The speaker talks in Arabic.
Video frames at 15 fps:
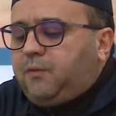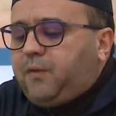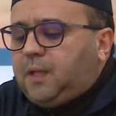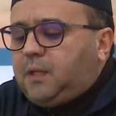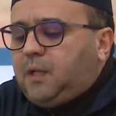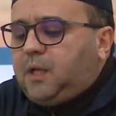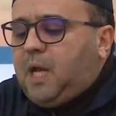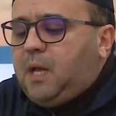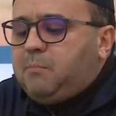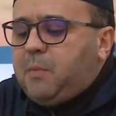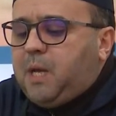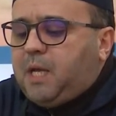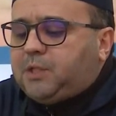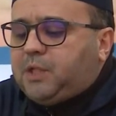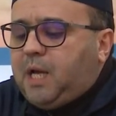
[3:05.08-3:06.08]
فضلا,
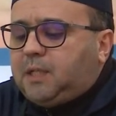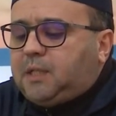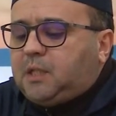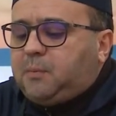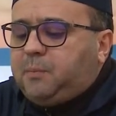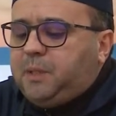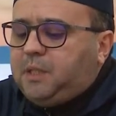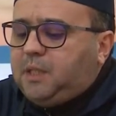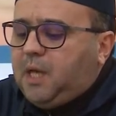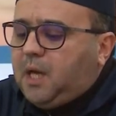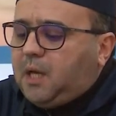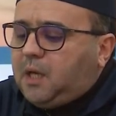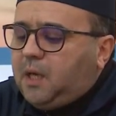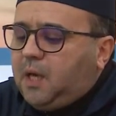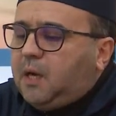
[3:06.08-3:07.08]
عما جادت به
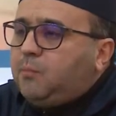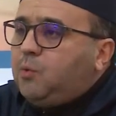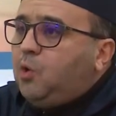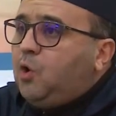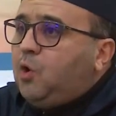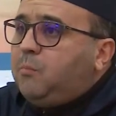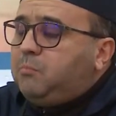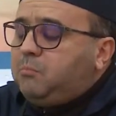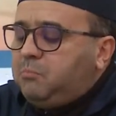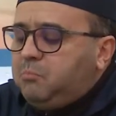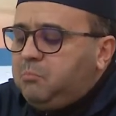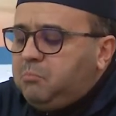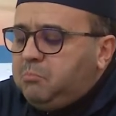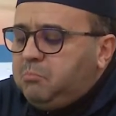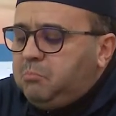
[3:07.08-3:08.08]
أقلامهم
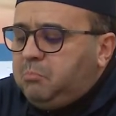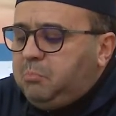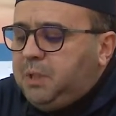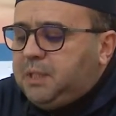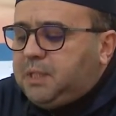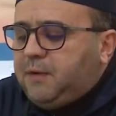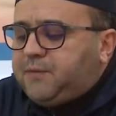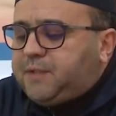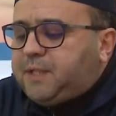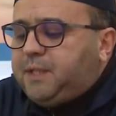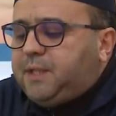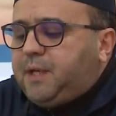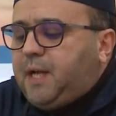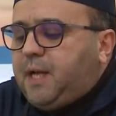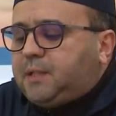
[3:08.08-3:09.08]
من
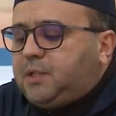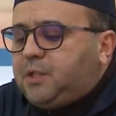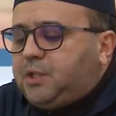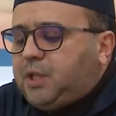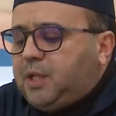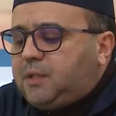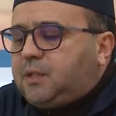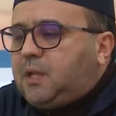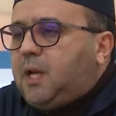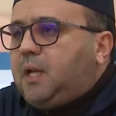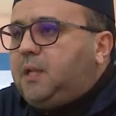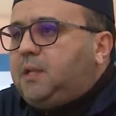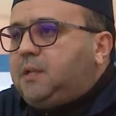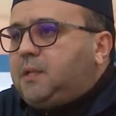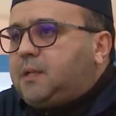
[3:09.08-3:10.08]
تفسيرات
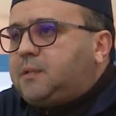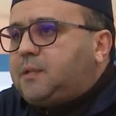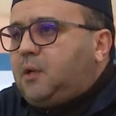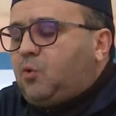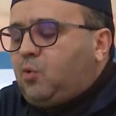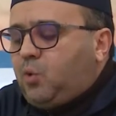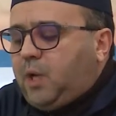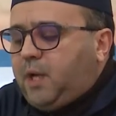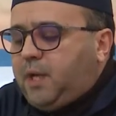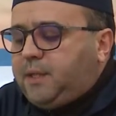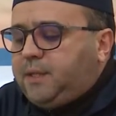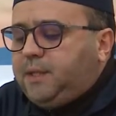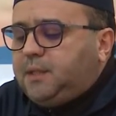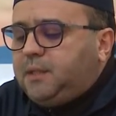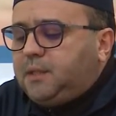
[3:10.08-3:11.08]
شتى للنص
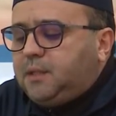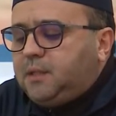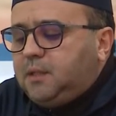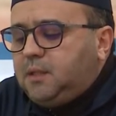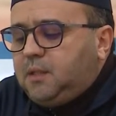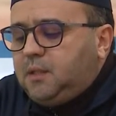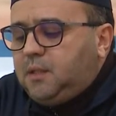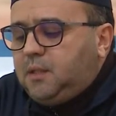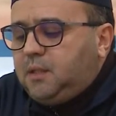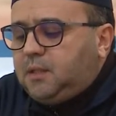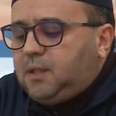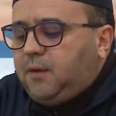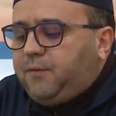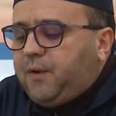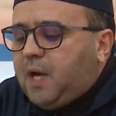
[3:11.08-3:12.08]
القرآني
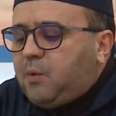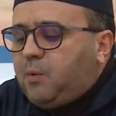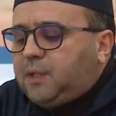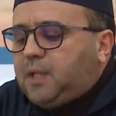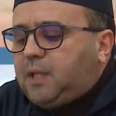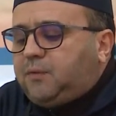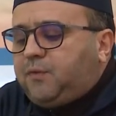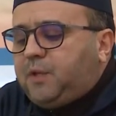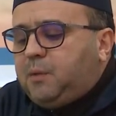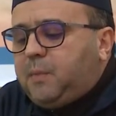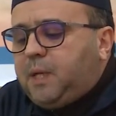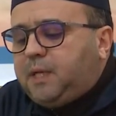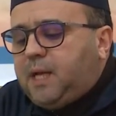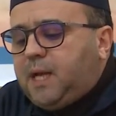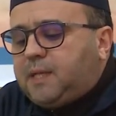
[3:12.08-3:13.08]
تفاوتت في
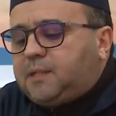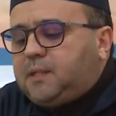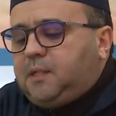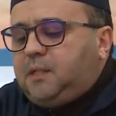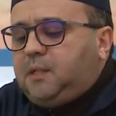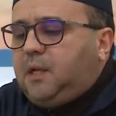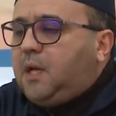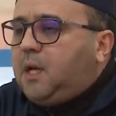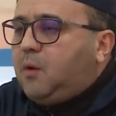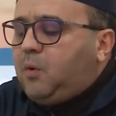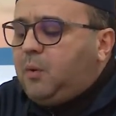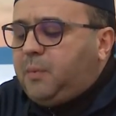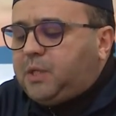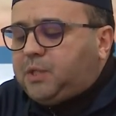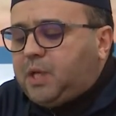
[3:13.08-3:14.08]
منازعها
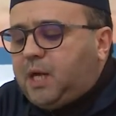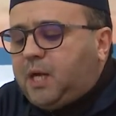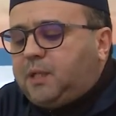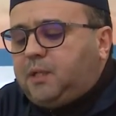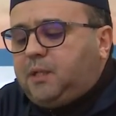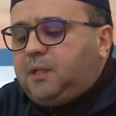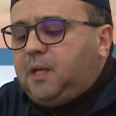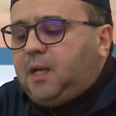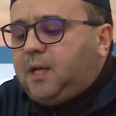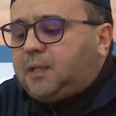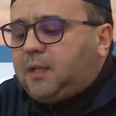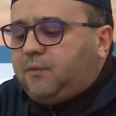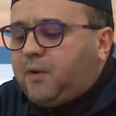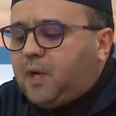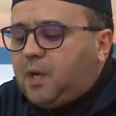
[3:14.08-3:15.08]
ومشارعها
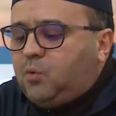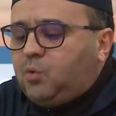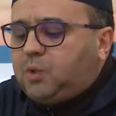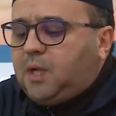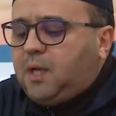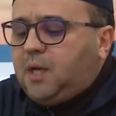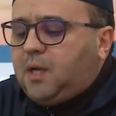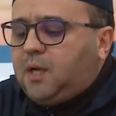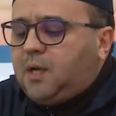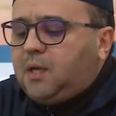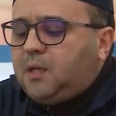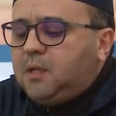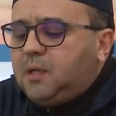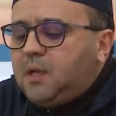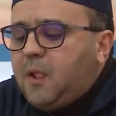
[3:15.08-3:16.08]
تفاوتها
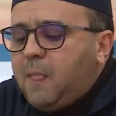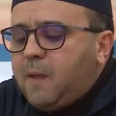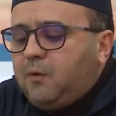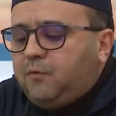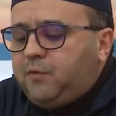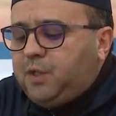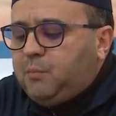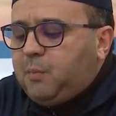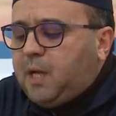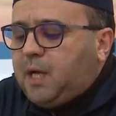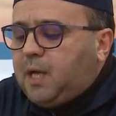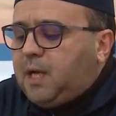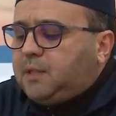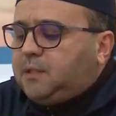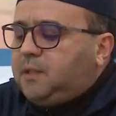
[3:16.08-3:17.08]
في
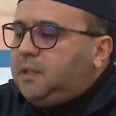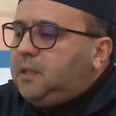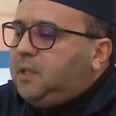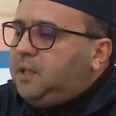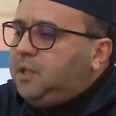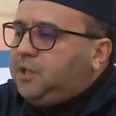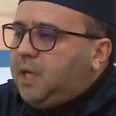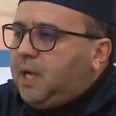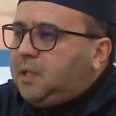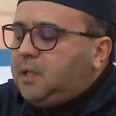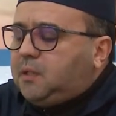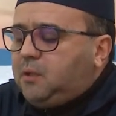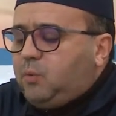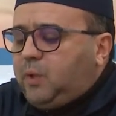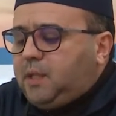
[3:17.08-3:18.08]
مقادر
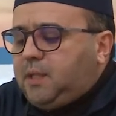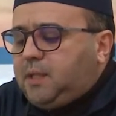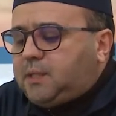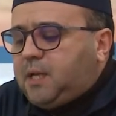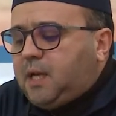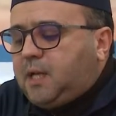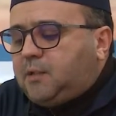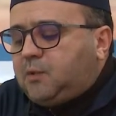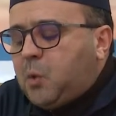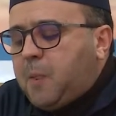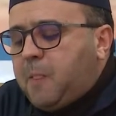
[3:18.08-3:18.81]
الإجادة والإحسان